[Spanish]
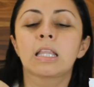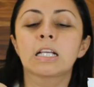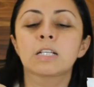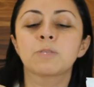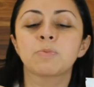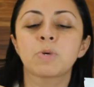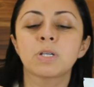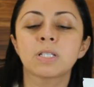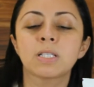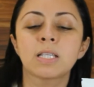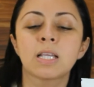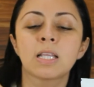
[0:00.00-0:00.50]

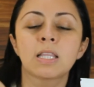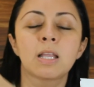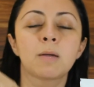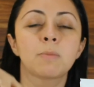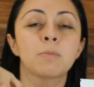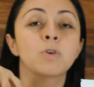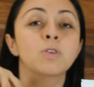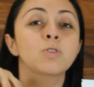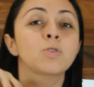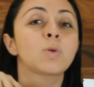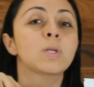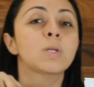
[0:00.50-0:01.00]
Después
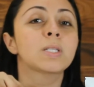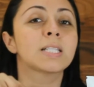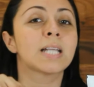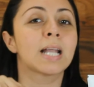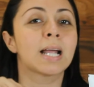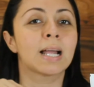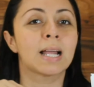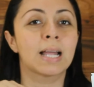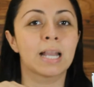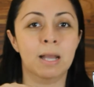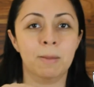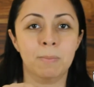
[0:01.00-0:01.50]
tenemos
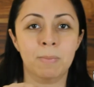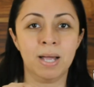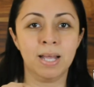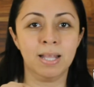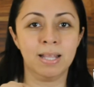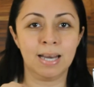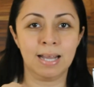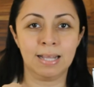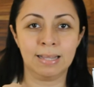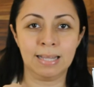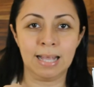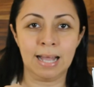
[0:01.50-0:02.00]
nuestra crema
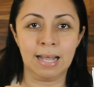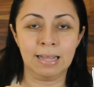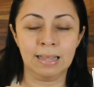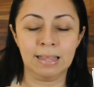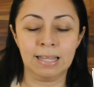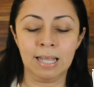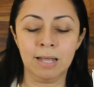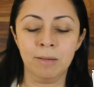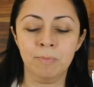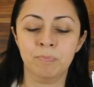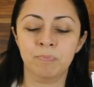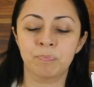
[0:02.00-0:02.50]

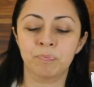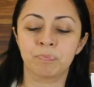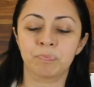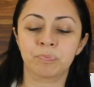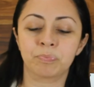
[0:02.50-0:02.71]
hidratante,